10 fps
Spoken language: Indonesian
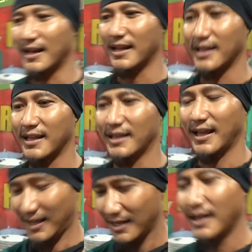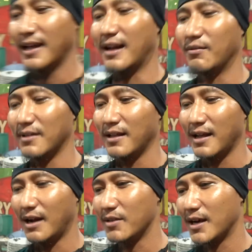Perkedel. Silakan.
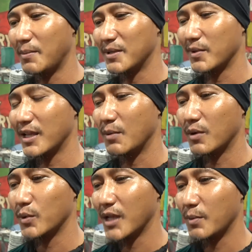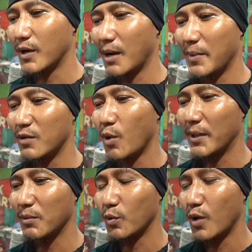Rawonnya delapan satu tiga ribu tiga ribu delapan dua
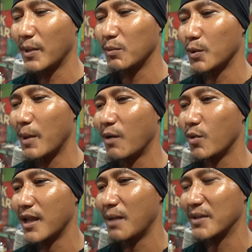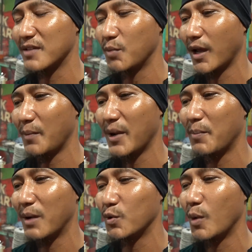empat puluh dua empat puluh sama kuenya delapan seribu delapan
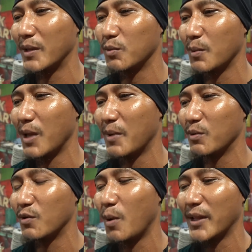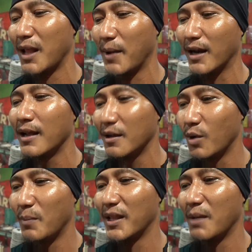delapan ribu dua empat puluh delapan ribu dua empat delapan
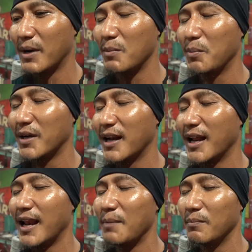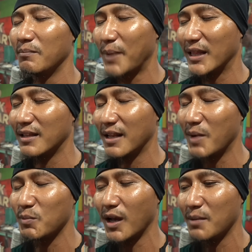dua empat delapan tambah perkedel empat lima
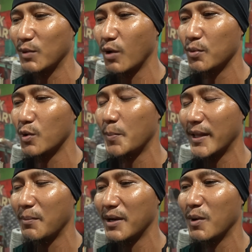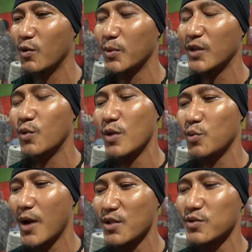ribu kali empat dua puluh dua empat delapan tambah dua puluh
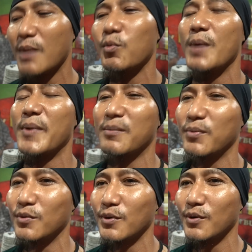dua ratus enam puluh delapan ribu.